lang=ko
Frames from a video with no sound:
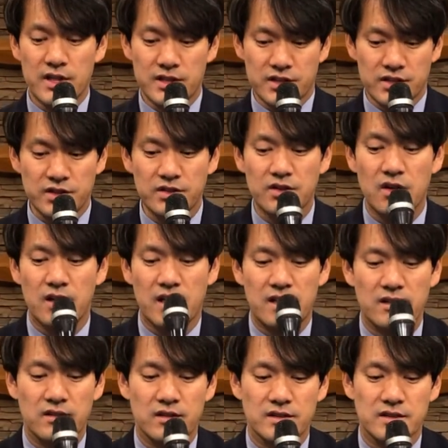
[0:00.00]

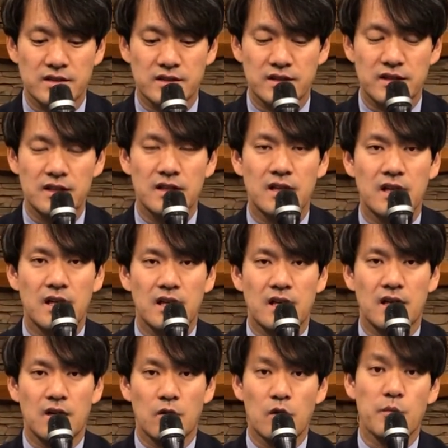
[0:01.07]
증거라는 것을
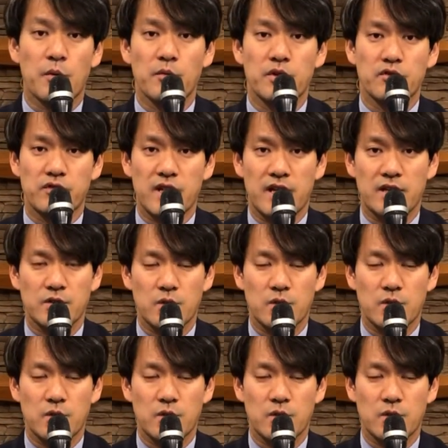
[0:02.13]
오늘 본문이 우리에게